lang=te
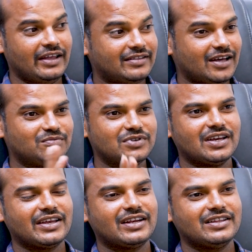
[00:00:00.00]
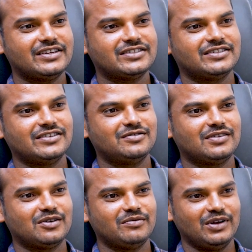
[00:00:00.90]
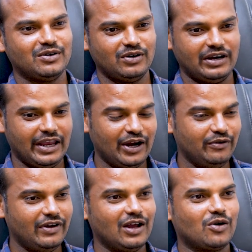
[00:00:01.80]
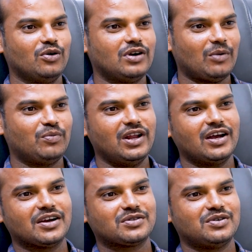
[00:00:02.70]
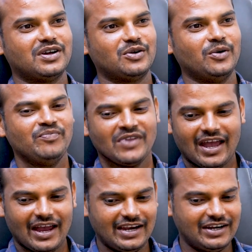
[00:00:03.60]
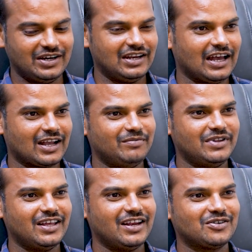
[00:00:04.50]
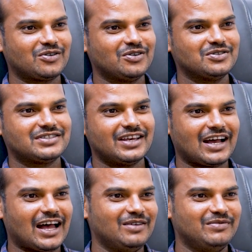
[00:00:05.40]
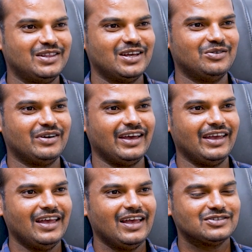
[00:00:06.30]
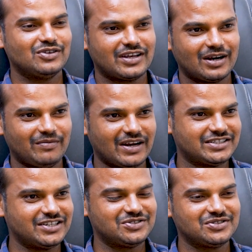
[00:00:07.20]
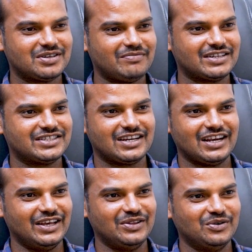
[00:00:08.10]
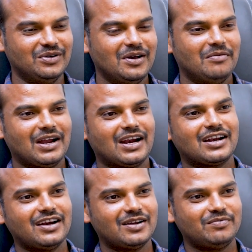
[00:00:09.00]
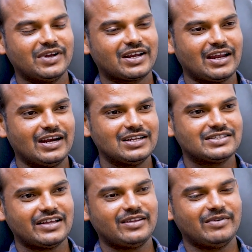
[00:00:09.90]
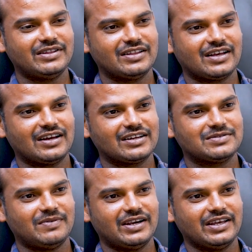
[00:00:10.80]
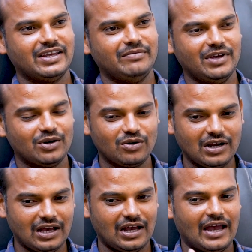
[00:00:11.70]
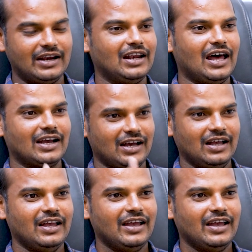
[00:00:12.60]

ఇంత అద్భుతంగా ఎట్లా తీర్చిదిద్దుతారు మీరు ఏడు వేల కోట్లు అప్పులే కడుతున్నారు అండ్ లంక బిందెలు అనుకొని వస్తే ఖాళీ బిందెలు ఉన్నాయి సో ఇక్కడ బడ్జెట్ చూస్తే బడ్జెట్ లేదు మరి అట్లాంటప్పుడు ఎట్లా సాధ్యమవుతుంది కాంగ్రెస్ పార్టీకి మీరు కూడా ఎలాగా